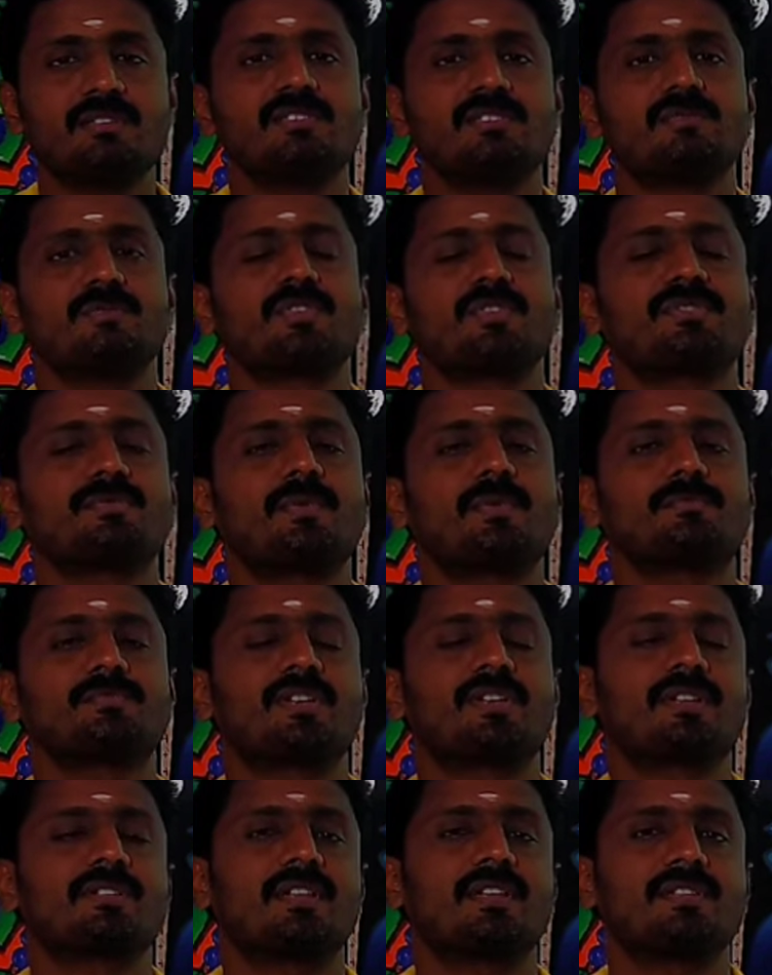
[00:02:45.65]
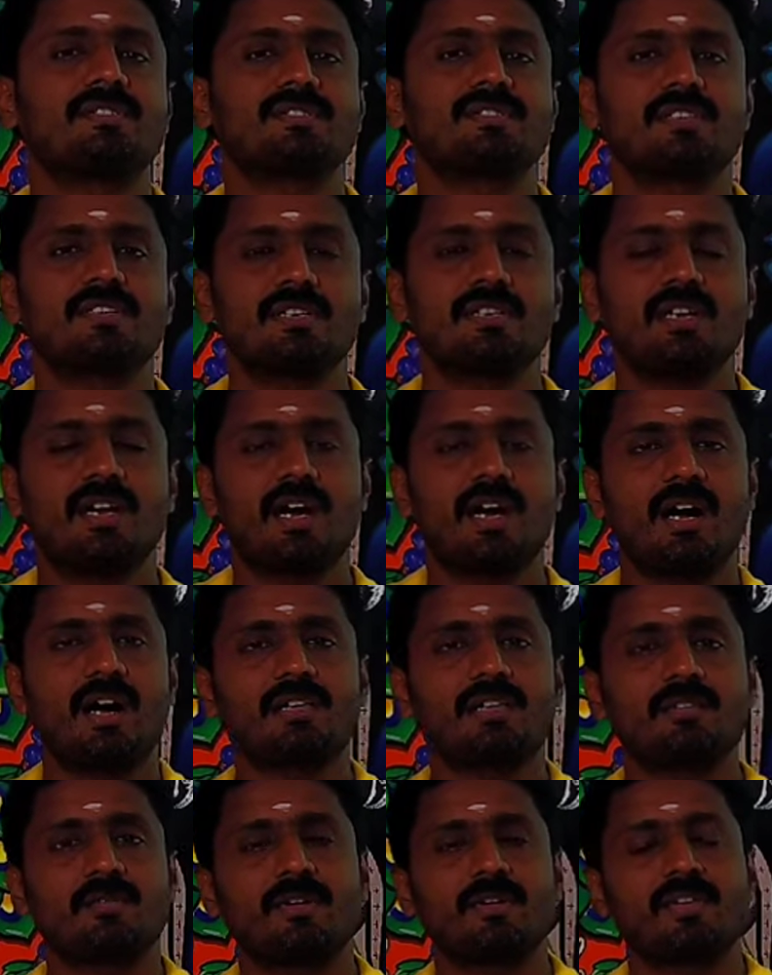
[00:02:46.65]
ஜிம்னோஸ்பம்ஸாக இருந்தாலும் சரி
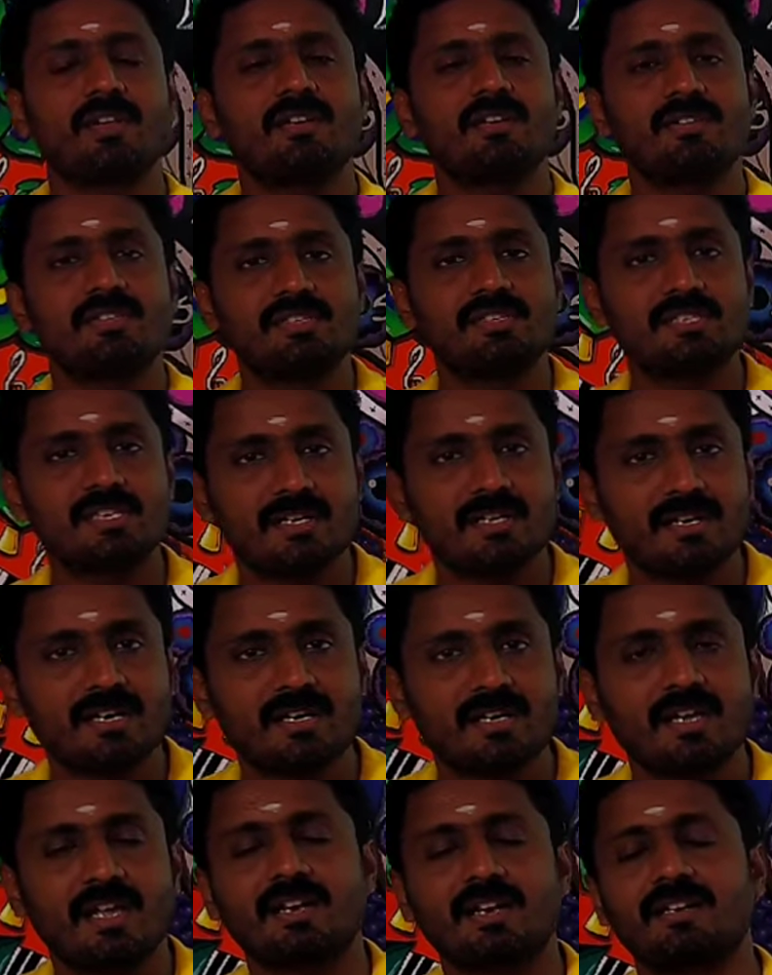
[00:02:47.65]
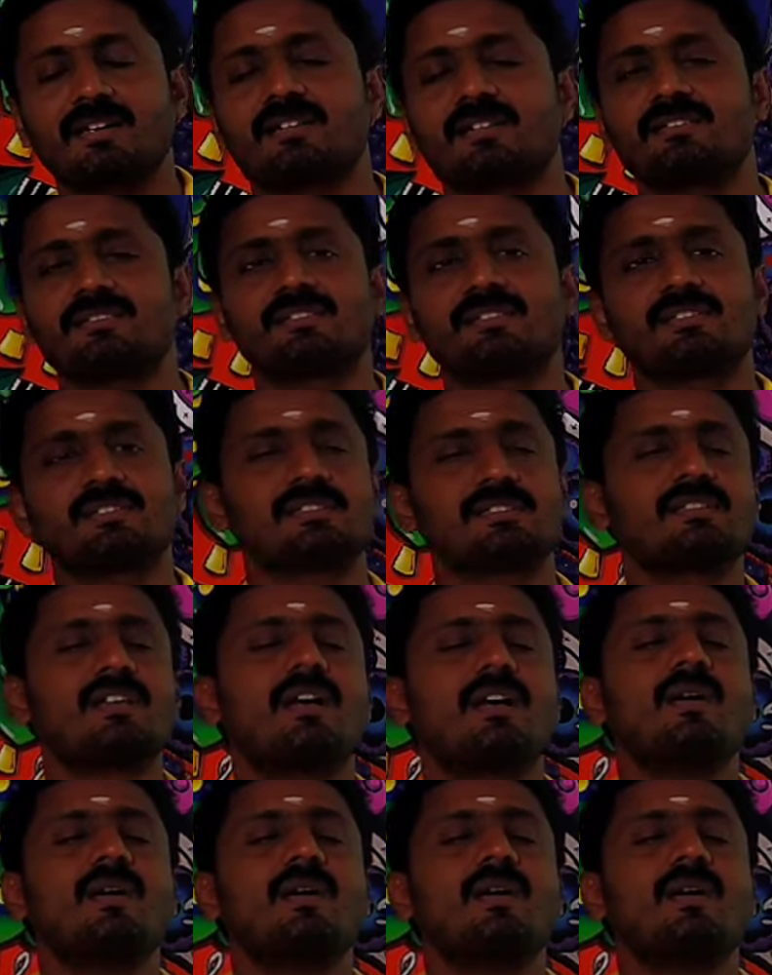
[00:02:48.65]
அதனுடைய ஜென்ரல் கேரக்டரிஸ்டிக்ஸ்